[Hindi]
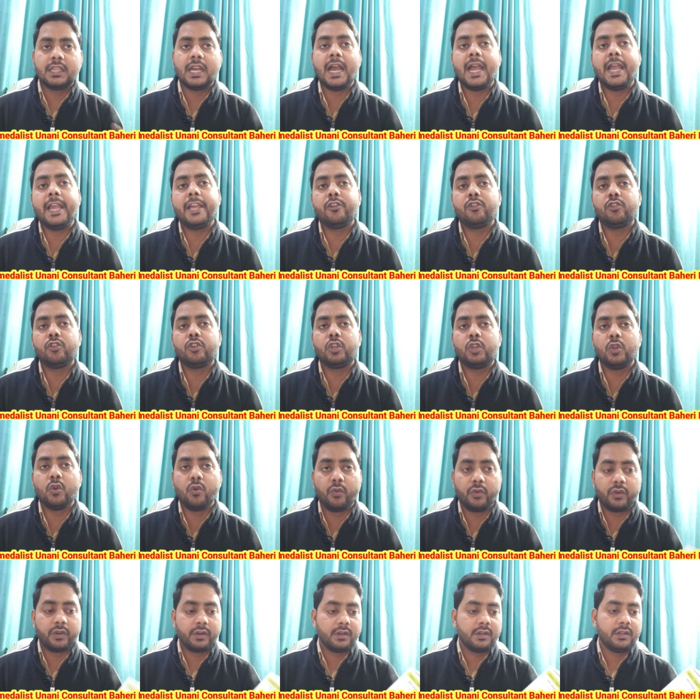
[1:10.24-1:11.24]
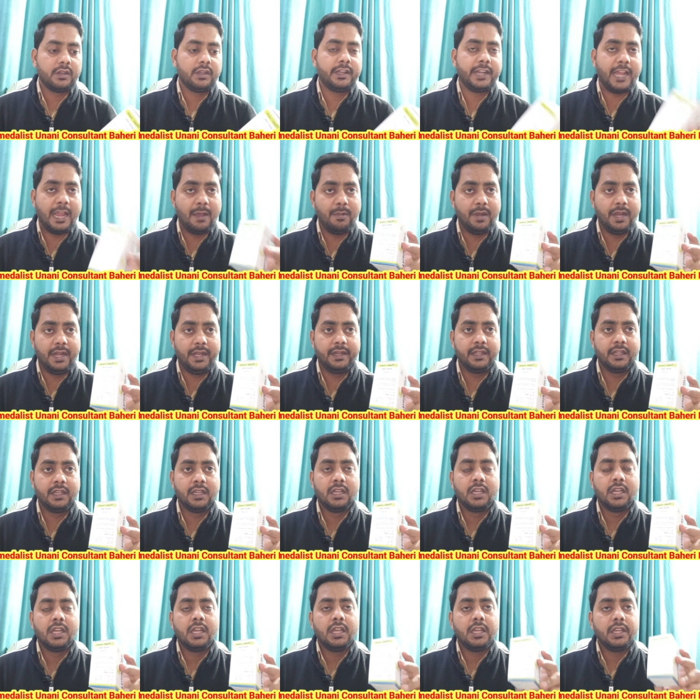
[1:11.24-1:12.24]
थायरोक्योर टैबलेट
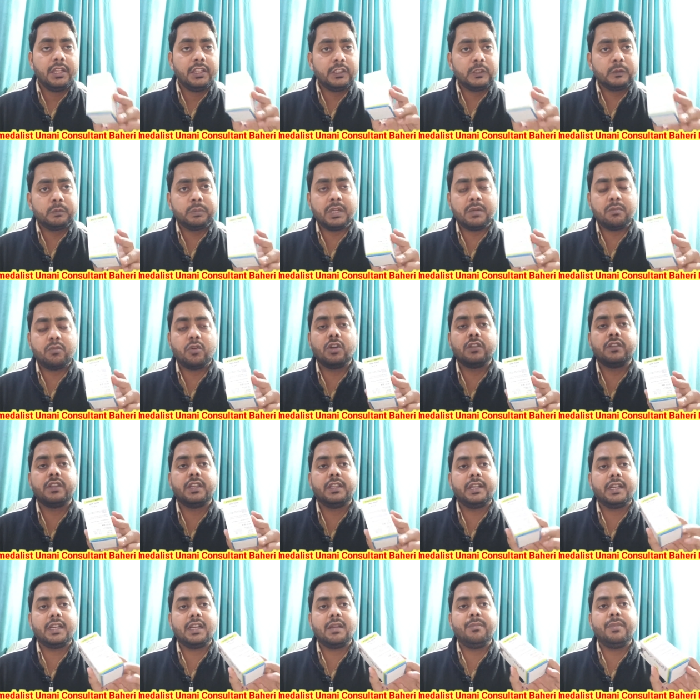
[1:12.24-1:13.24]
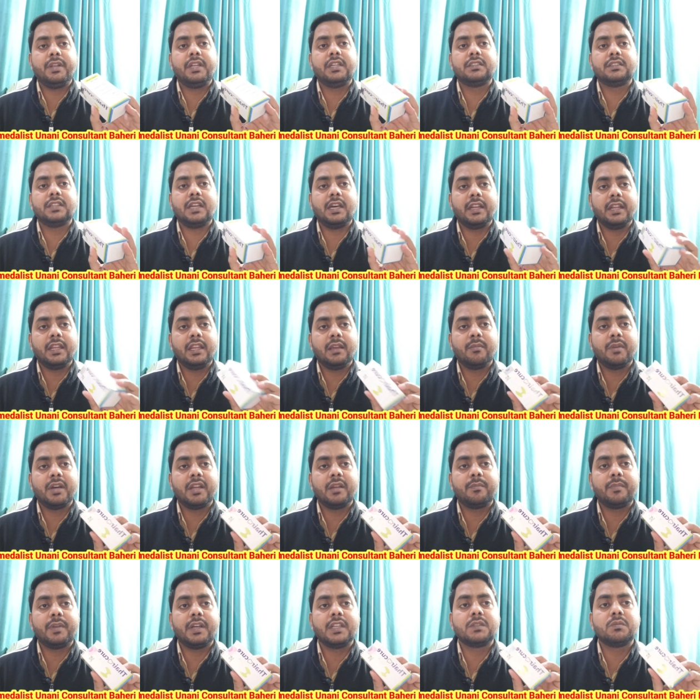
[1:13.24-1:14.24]
इस पर बहुत ज़्यादा कमेंट्स आ रहे हैं
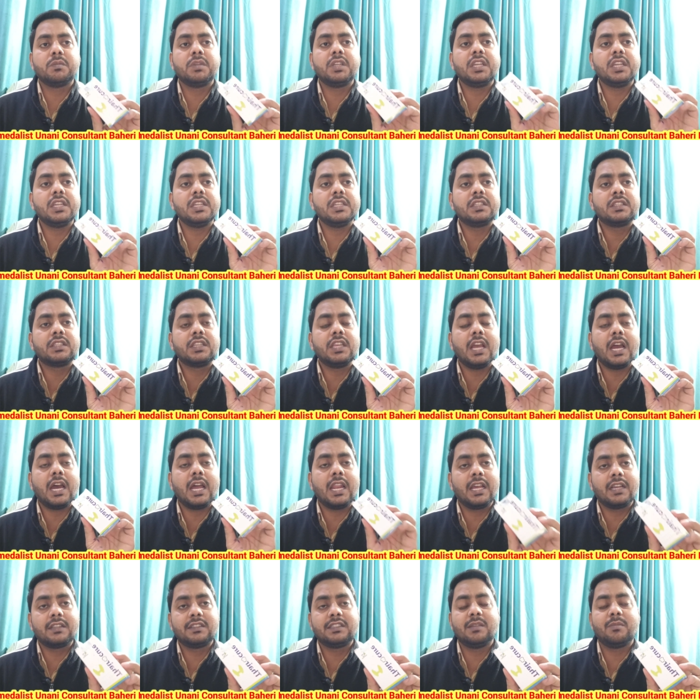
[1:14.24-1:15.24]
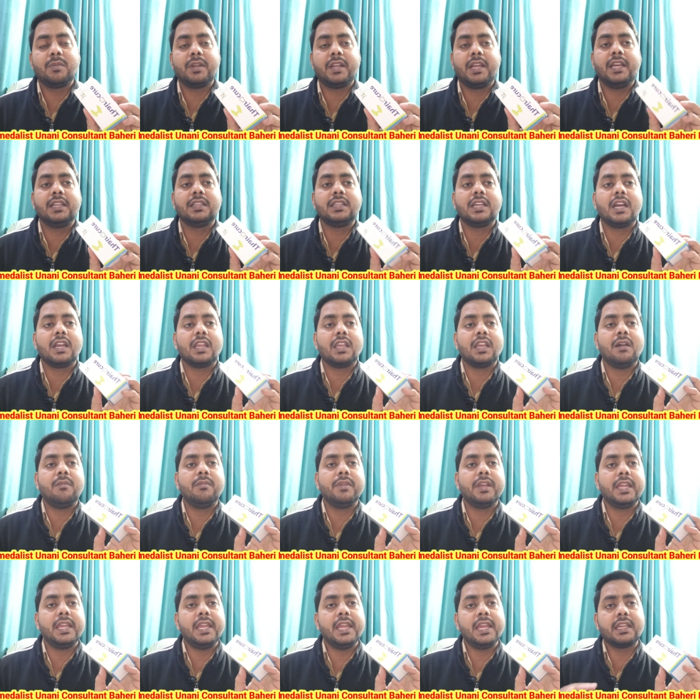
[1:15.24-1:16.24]
हमारे पास में कि इसके अलग से बनाएं ताकि
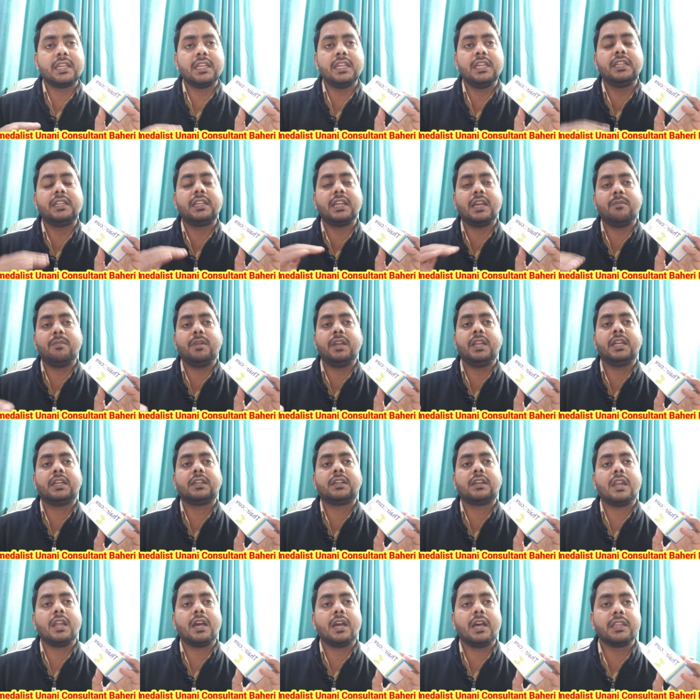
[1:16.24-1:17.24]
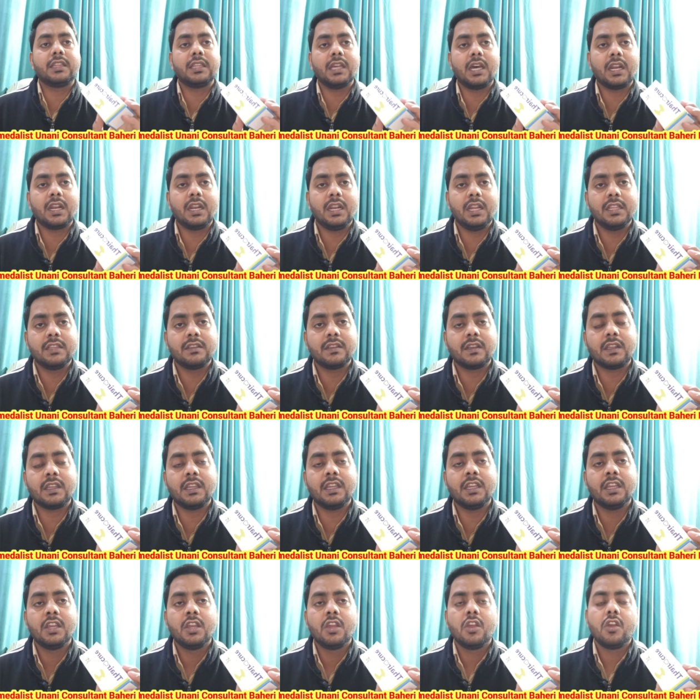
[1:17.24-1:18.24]
हम एक ही टैबलेट लगातार ले
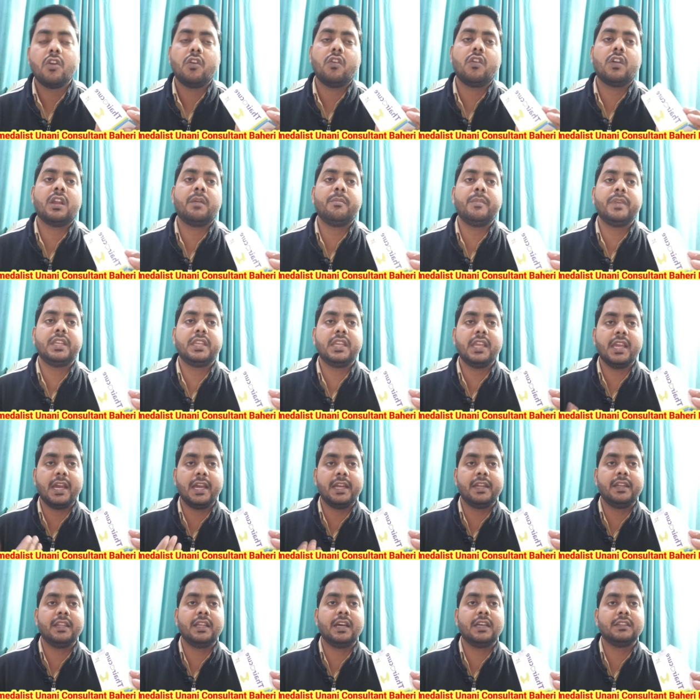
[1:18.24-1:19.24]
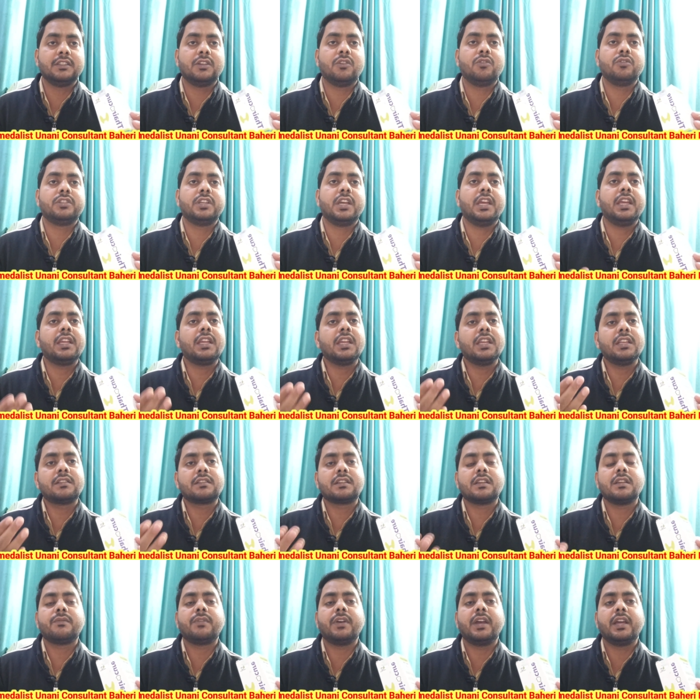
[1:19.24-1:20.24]
सकें और हमें यह अंदाज़ा हो जाए कि
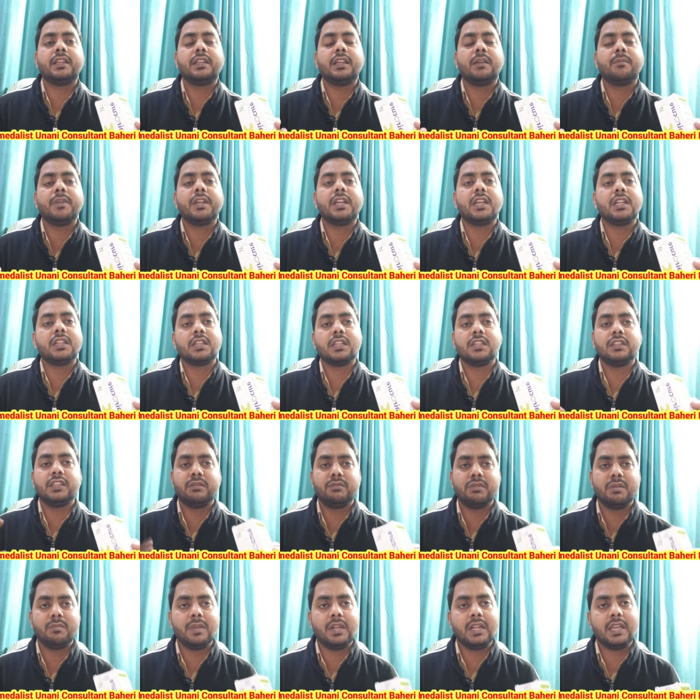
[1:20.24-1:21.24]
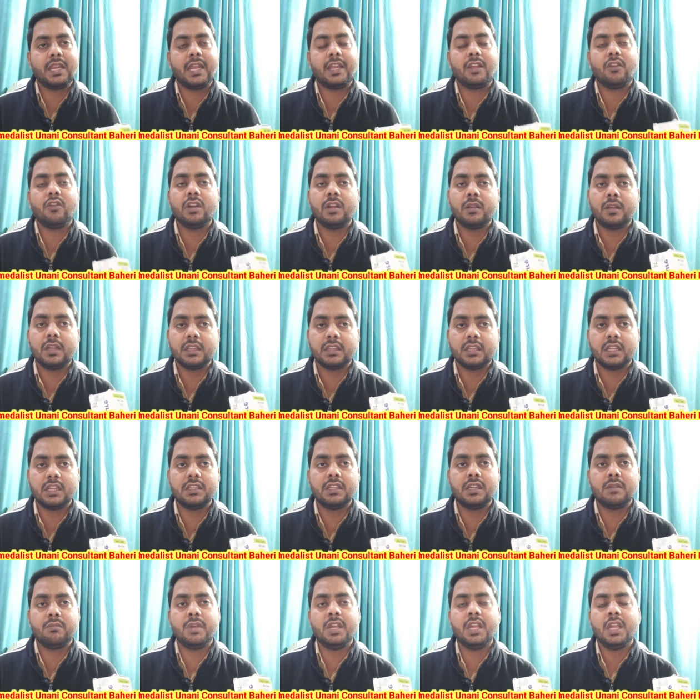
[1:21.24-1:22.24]
इसके फ़ायदे हमें कितने दिन में मिल जाएंगे और
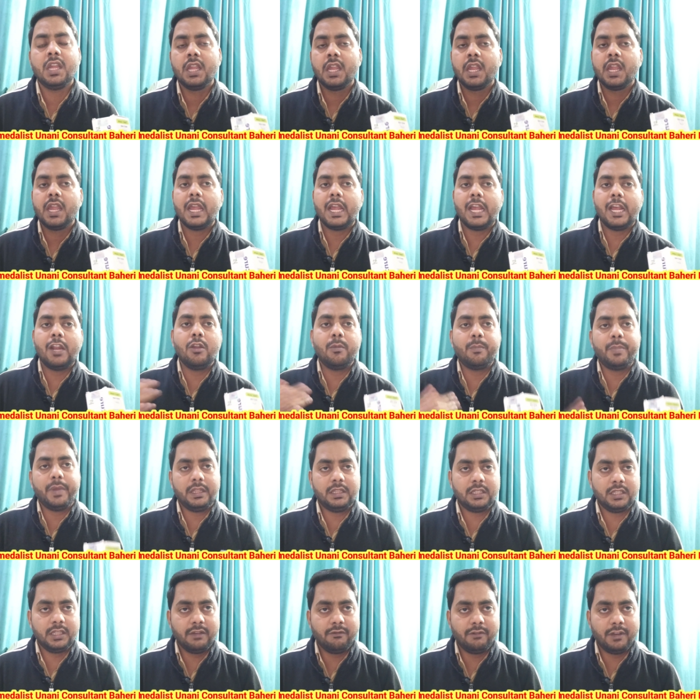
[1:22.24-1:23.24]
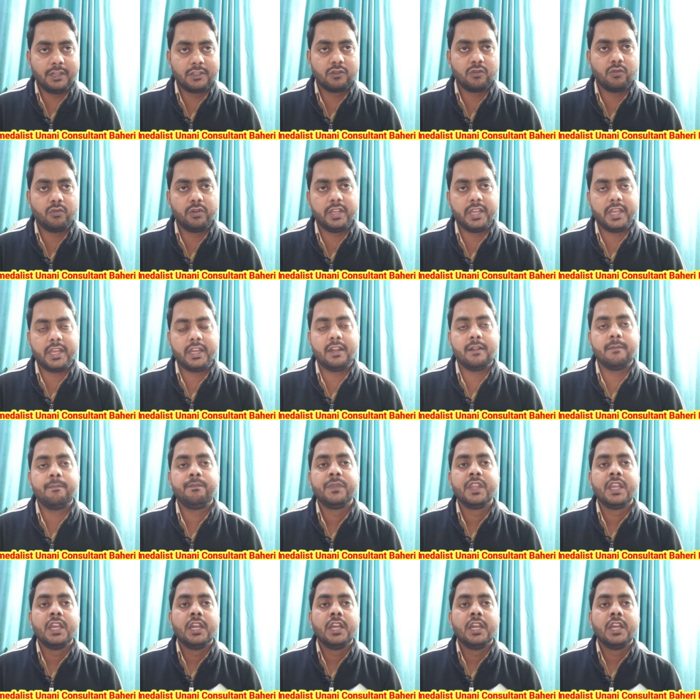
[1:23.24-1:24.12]
कितने दिन में एलोपैथी दवा छूट जाएगी